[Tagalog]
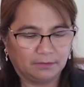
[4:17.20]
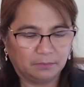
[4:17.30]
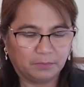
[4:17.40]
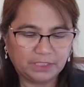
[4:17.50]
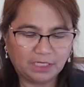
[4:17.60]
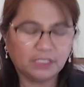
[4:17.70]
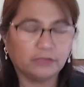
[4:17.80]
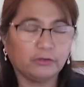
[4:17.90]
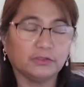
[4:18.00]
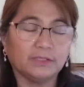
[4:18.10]
Binalik
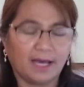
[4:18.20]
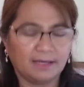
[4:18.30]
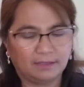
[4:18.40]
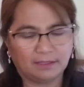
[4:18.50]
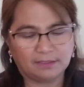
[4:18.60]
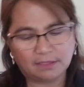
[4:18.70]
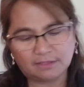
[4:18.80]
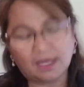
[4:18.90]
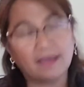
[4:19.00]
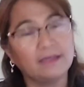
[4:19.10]
ko yung dati kasi
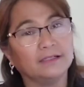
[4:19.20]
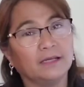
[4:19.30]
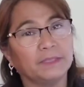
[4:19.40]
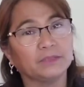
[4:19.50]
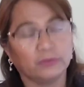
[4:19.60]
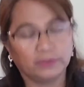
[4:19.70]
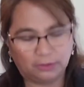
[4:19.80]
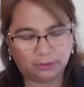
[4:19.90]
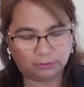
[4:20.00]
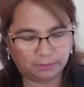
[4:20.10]
sayang naman kung
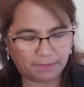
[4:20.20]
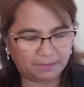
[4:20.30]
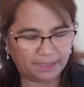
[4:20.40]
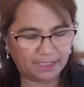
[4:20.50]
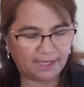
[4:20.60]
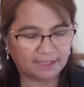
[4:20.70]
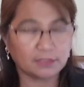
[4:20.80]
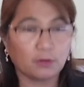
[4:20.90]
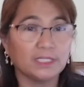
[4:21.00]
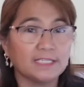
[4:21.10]
hindi ko ibabalik.
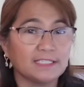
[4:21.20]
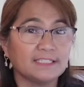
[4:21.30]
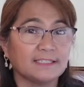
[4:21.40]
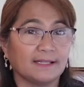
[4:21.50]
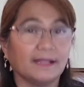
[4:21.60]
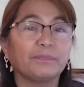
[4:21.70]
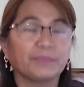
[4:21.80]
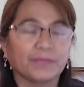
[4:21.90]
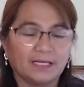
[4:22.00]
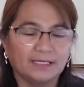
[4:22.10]
So this is
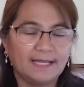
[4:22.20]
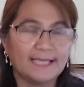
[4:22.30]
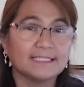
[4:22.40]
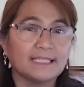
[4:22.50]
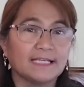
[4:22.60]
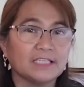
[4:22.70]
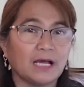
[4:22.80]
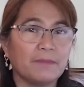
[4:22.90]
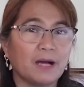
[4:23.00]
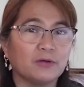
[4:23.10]
less than the
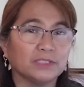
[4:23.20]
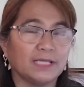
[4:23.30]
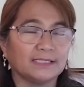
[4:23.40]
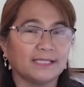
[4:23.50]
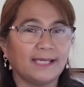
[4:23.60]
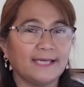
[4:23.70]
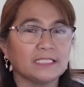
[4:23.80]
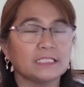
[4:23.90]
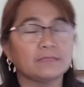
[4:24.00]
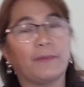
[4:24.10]
amount that
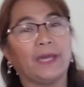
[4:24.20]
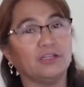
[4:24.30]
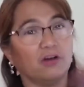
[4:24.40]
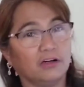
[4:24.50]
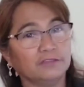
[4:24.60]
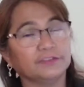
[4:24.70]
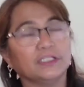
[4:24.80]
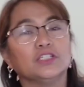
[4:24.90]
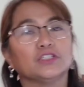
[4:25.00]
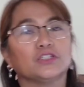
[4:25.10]
Alexis paid off
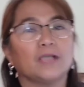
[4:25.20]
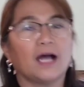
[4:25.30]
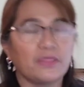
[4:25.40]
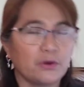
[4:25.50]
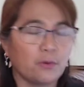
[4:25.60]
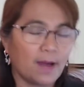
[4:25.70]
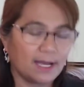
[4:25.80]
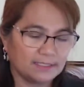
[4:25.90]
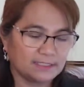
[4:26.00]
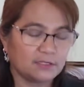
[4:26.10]
to the other
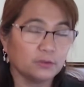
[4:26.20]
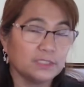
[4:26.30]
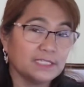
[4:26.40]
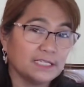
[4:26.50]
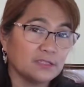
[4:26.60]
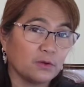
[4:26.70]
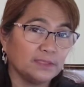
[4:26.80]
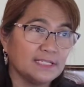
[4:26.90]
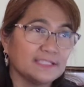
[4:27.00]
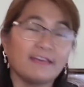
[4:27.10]
one. So this is
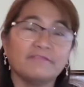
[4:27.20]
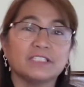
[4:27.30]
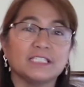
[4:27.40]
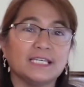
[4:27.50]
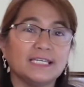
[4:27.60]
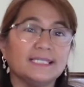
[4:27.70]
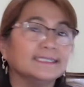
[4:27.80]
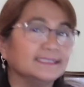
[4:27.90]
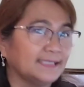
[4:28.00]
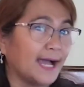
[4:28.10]
only 79.90.